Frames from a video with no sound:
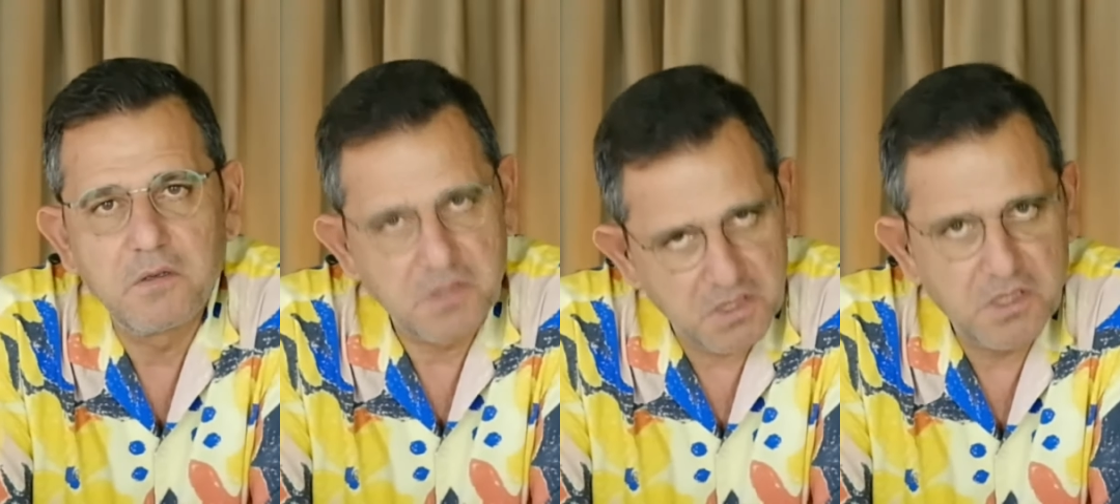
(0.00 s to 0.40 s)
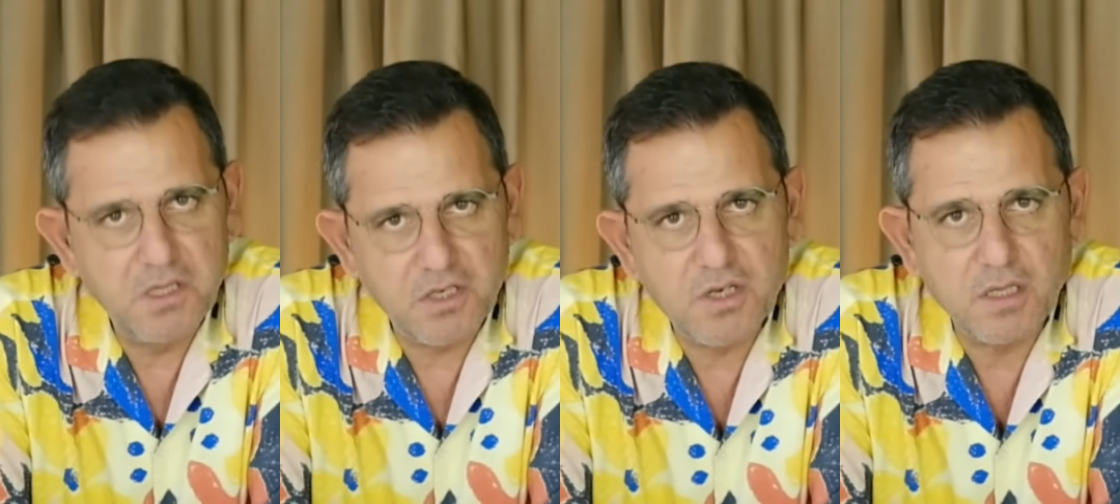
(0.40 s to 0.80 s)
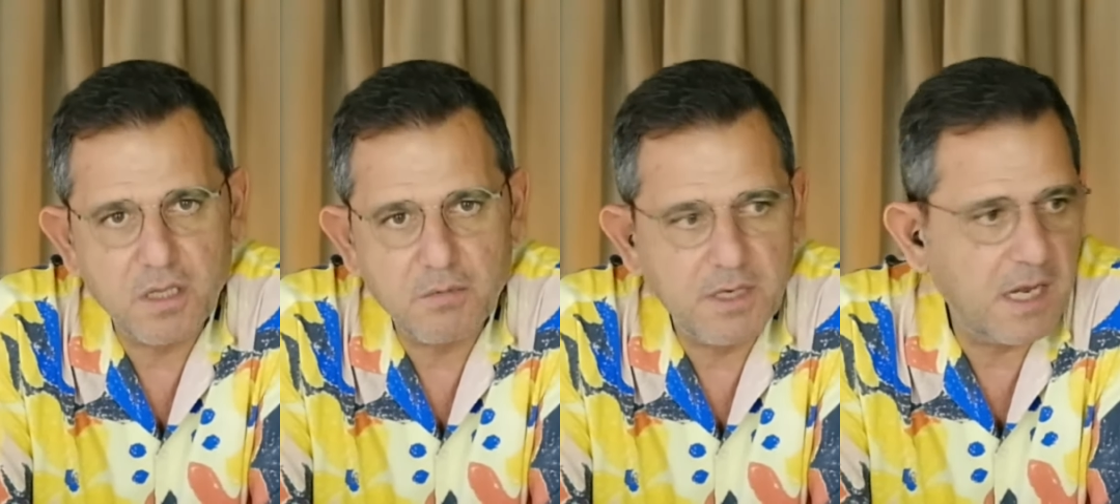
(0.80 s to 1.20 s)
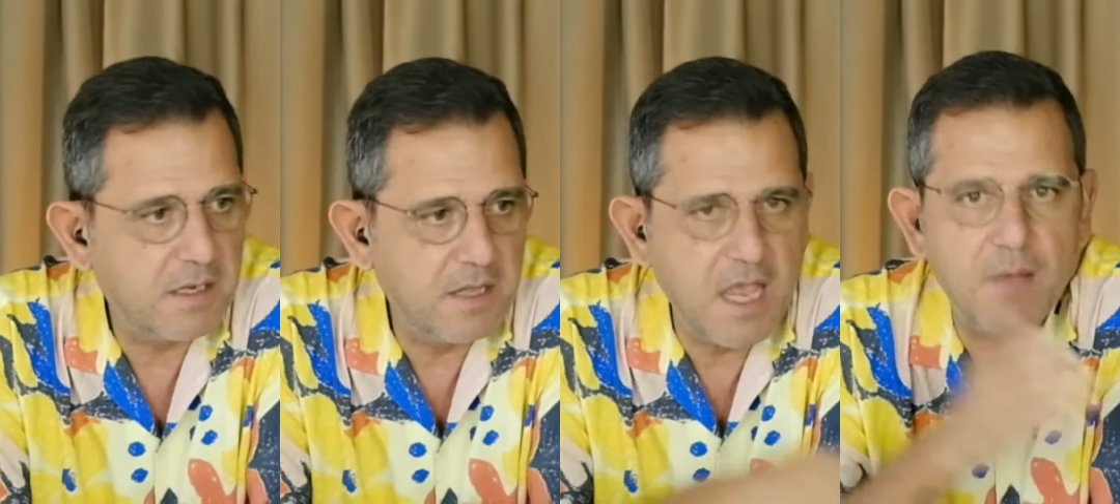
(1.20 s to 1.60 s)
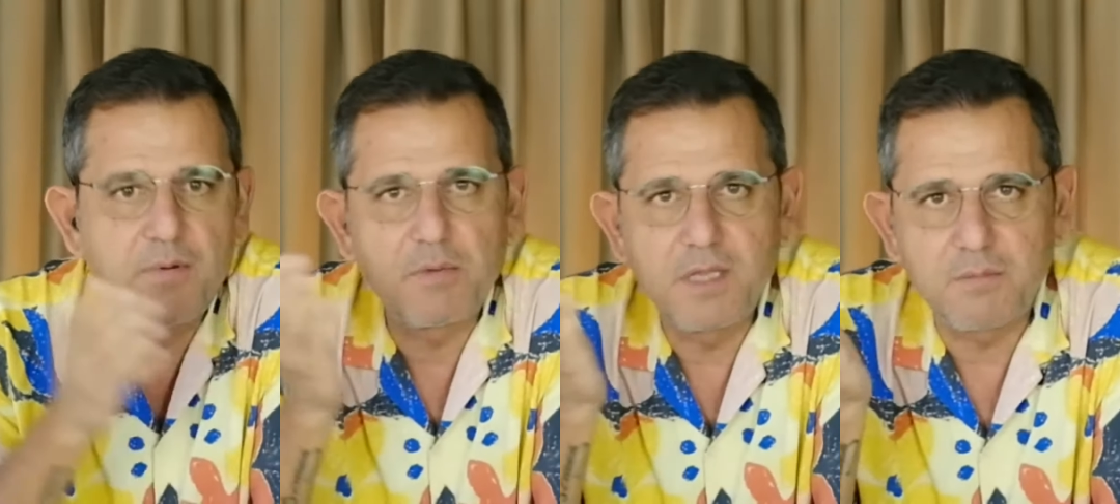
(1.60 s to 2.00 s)
Sizin de çalınabilir. Yani ne
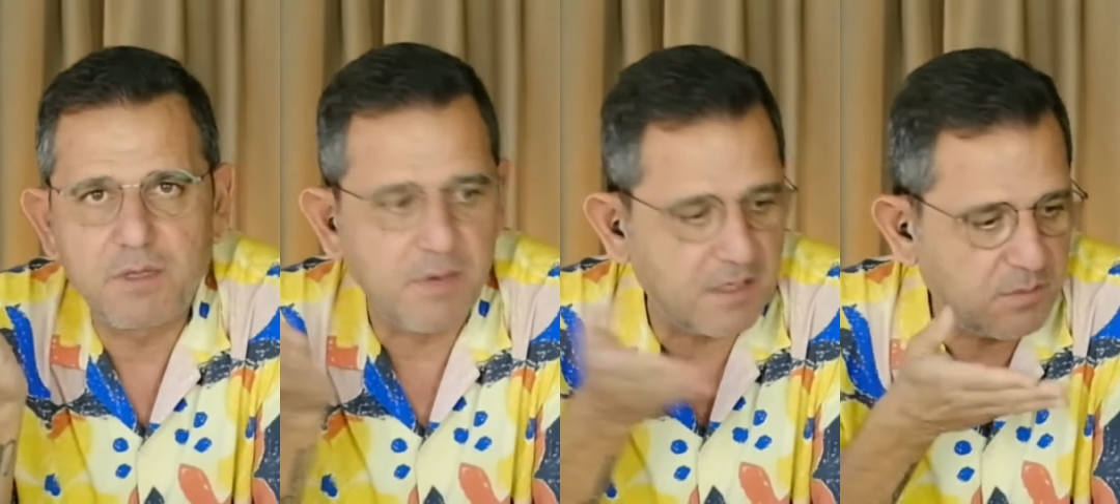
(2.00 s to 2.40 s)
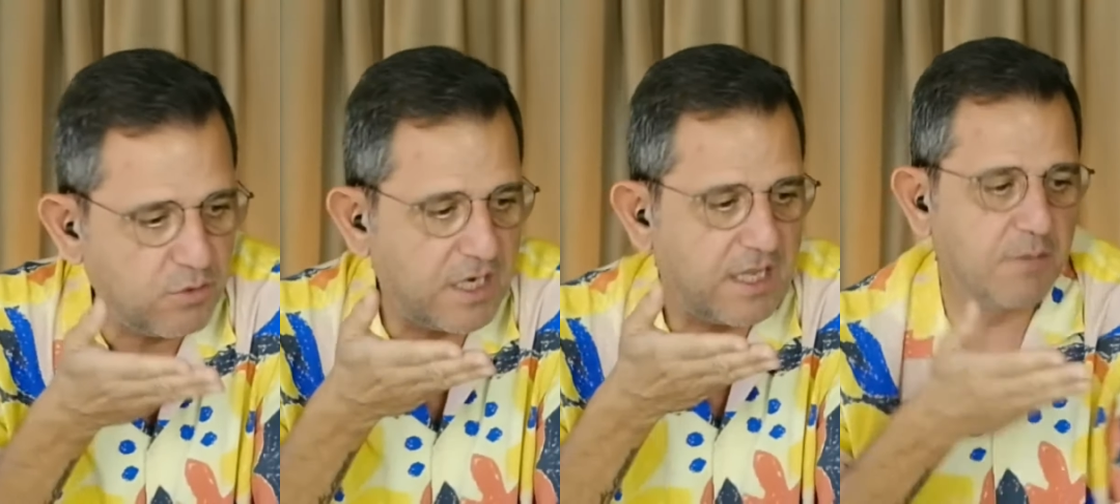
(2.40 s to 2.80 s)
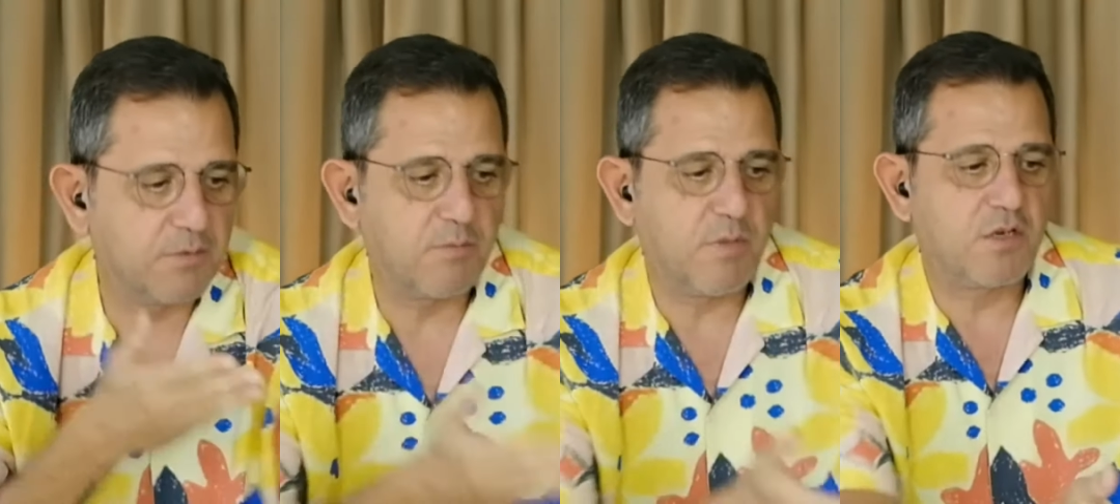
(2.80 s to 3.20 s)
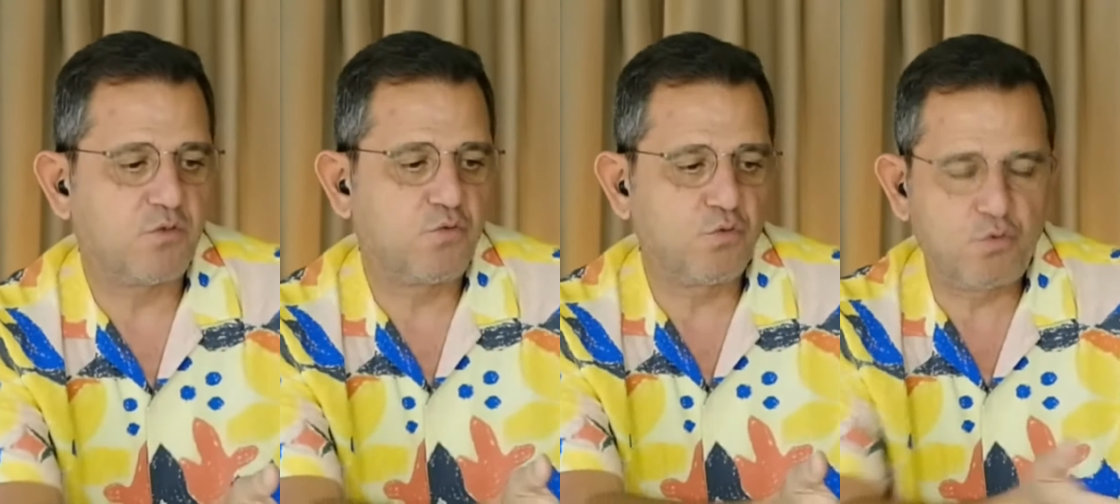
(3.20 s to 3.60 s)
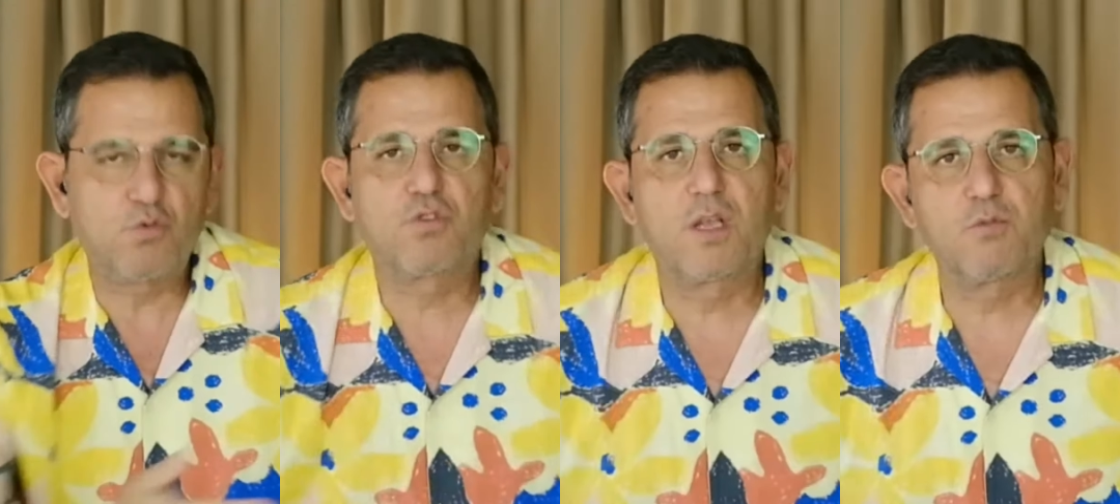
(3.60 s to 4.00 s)
yapabilirim ki ben şimdi? Bunlara ne yapayım? Bak suç
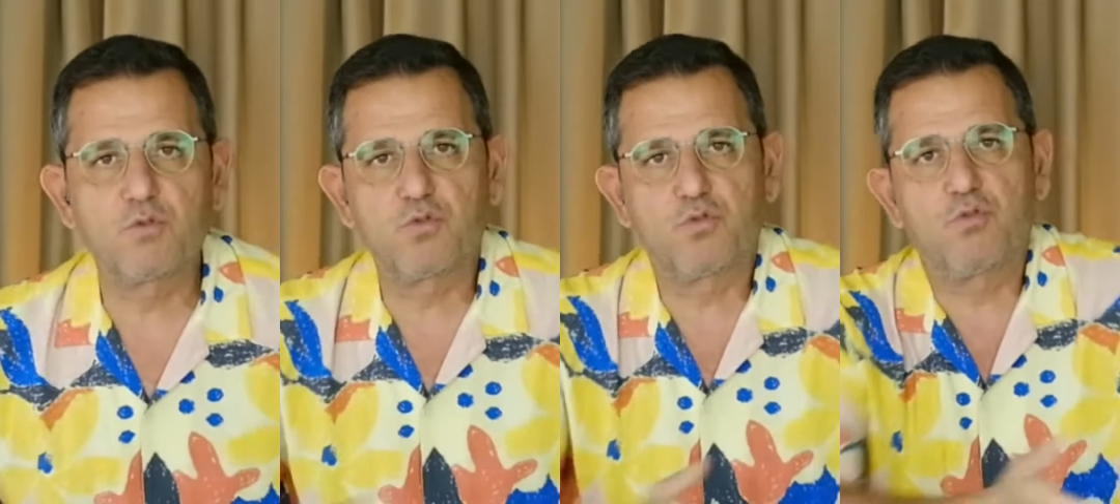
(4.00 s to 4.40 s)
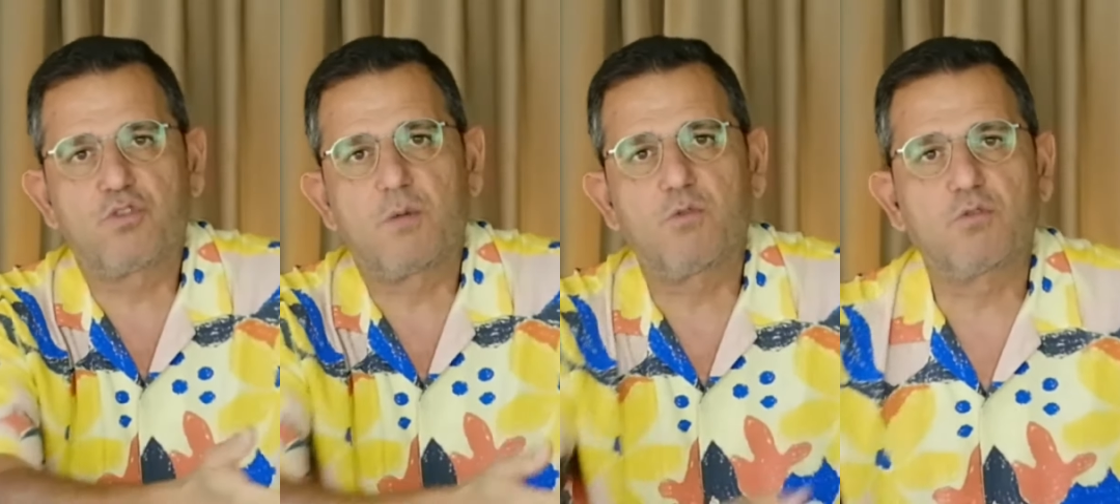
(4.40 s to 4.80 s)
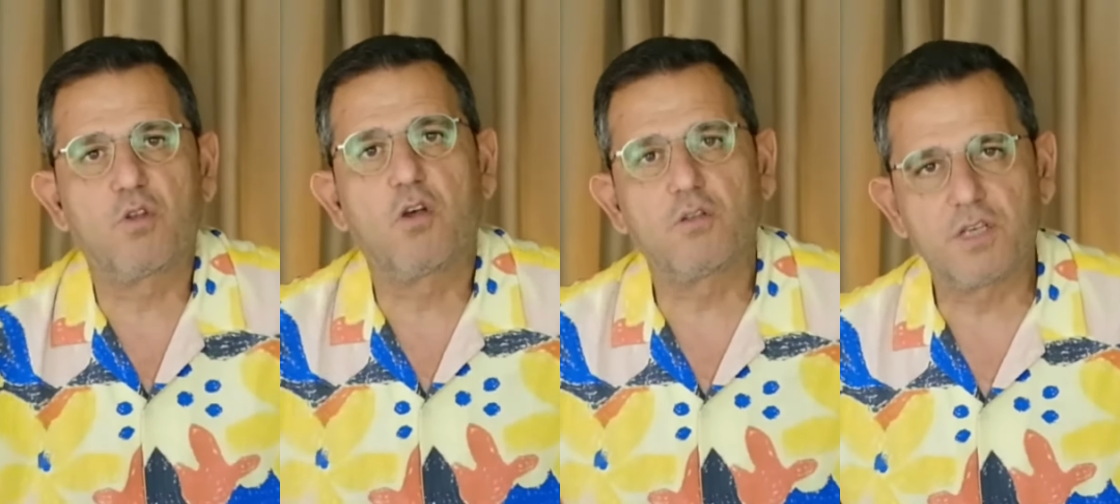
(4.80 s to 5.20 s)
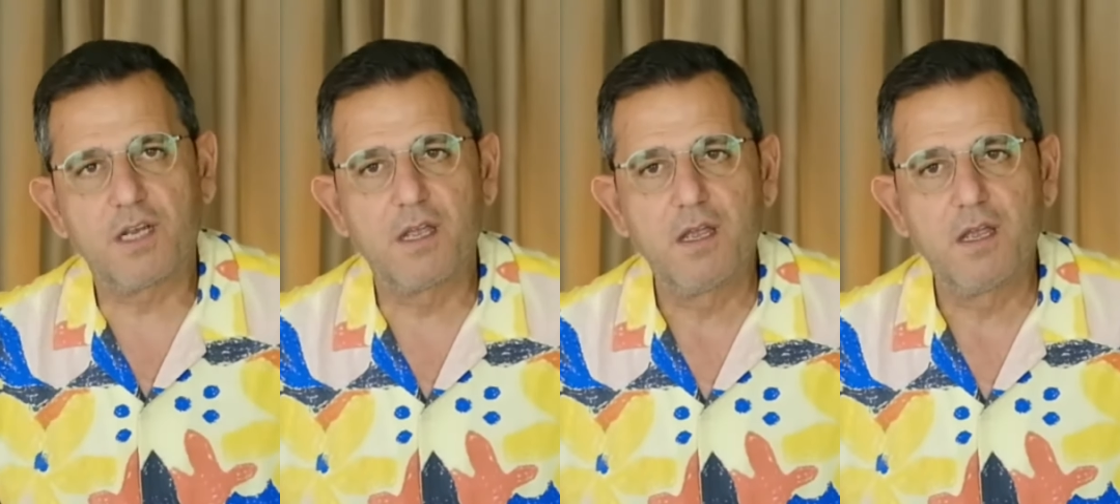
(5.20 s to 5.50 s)
durusuna mı? Suç durusuna bulun. Ne olacak?